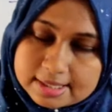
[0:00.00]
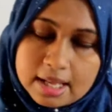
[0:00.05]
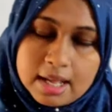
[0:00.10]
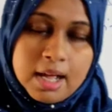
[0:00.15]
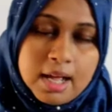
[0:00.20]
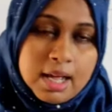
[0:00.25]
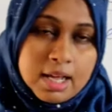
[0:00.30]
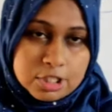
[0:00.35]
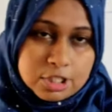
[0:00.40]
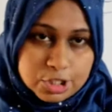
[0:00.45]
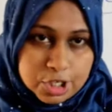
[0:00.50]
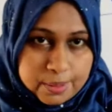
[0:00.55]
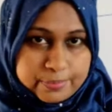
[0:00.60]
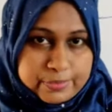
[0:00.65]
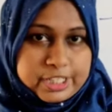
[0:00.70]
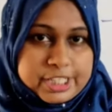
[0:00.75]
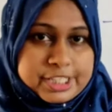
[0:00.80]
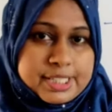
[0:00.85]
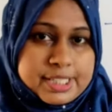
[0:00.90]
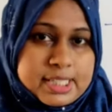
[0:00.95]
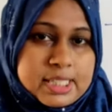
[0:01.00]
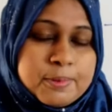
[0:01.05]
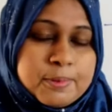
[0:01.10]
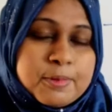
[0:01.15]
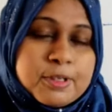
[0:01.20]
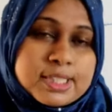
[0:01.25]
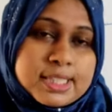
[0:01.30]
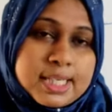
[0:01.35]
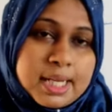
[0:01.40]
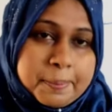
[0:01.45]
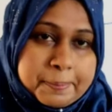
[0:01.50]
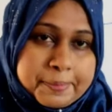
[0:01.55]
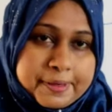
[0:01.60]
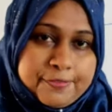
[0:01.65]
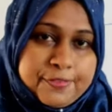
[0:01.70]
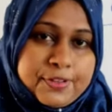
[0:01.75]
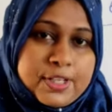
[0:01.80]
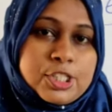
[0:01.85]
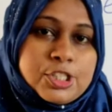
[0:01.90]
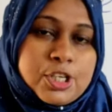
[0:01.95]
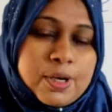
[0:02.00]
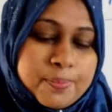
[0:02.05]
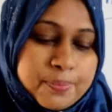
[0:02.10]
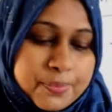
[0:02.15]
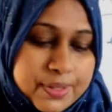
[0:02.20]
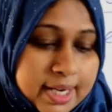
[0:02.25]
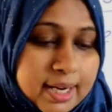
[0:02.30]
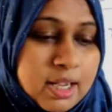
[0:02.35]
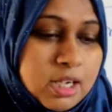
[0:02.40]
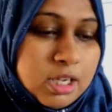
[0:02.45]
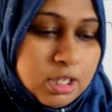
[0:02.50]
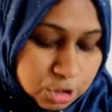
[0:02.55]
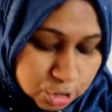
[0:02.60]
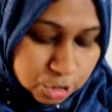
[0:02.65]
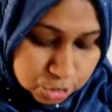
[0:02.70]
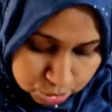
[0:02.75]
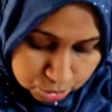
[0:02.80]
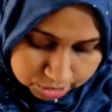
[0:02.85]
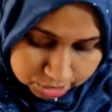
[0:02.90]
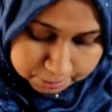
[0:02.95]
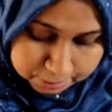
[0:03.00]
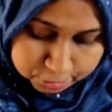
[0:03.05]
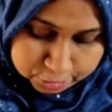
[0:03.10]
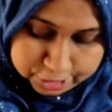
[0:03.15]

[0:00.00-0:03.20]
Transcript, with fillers: শব্দের শেষে বসে প্রিফিক্স শব্দের শুরুতে বসে